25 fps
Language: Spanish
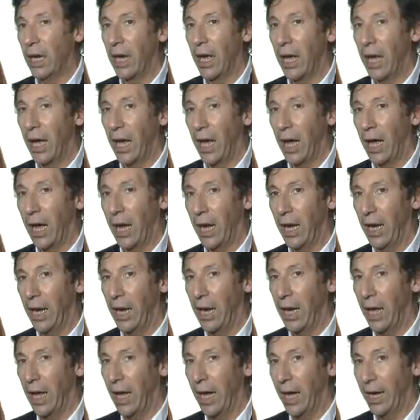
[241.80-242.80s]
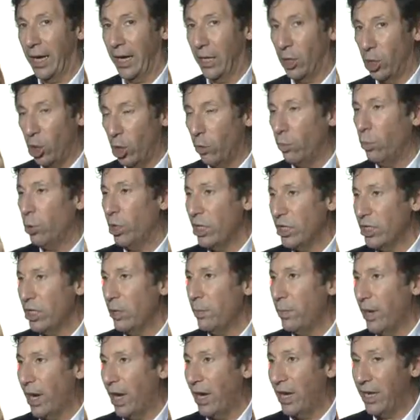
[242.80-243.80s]
la, gestión
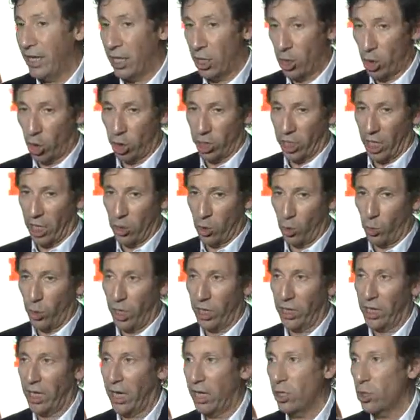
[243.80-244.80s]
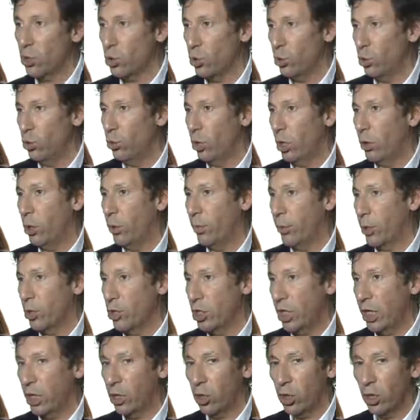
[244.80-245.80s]
municipal y ellos a su vez traen sus nuevos
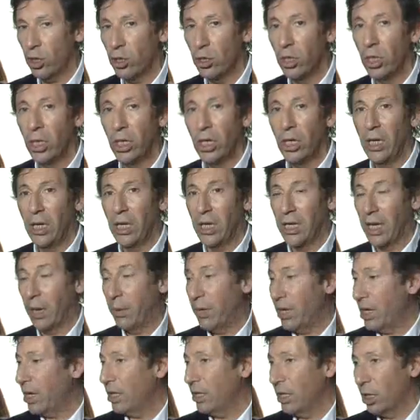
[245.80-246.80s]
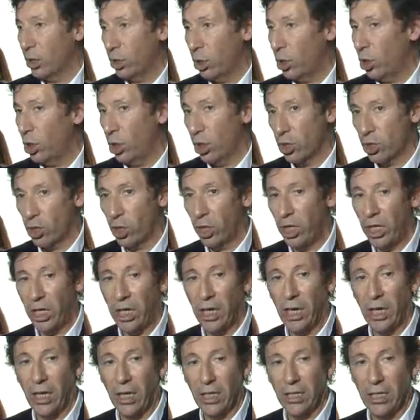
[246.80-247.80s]
proyectos y que vienen de todos los
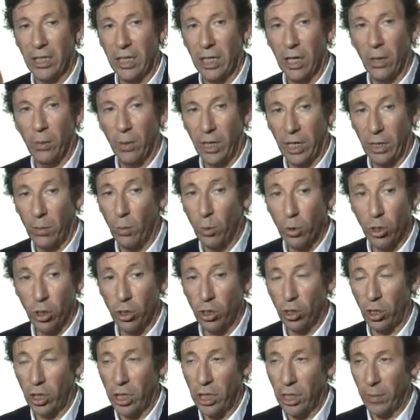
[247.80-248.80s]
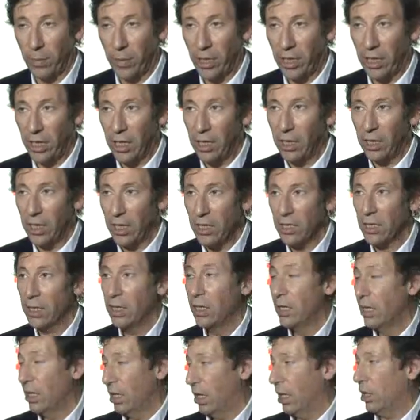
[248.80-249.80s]
orígenes y, y muchos son independientes,
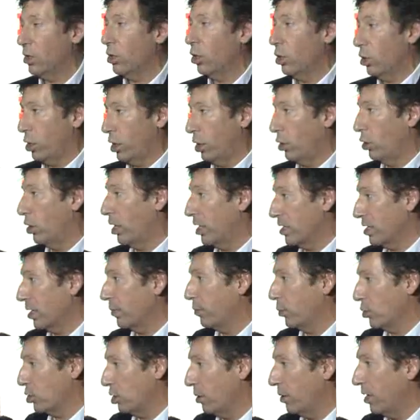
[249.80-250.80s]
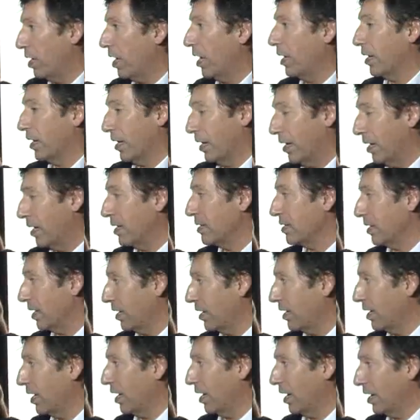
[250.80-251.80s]
esto es lo que nos da esa posibilidad, que es la de
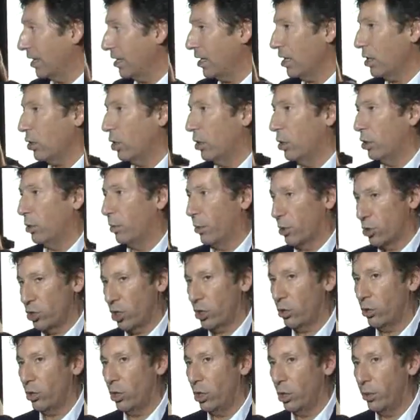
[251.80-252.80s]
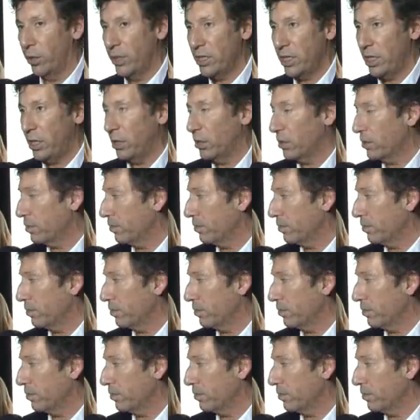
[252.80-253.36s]
seguir adelante con un proyecto de los vecinos.